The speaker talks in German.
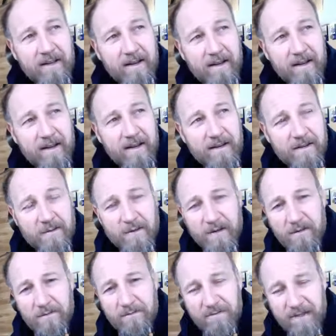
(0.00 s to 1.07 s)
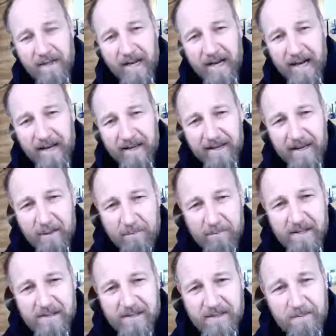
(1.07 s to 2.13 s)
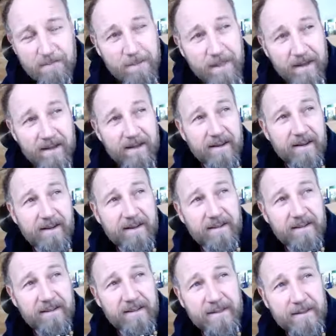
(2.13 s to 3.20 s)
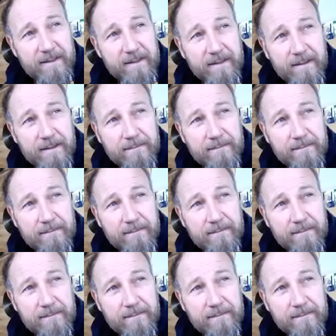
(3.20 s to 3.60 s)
eine Schrift wie der Hahn am Mist. Äh,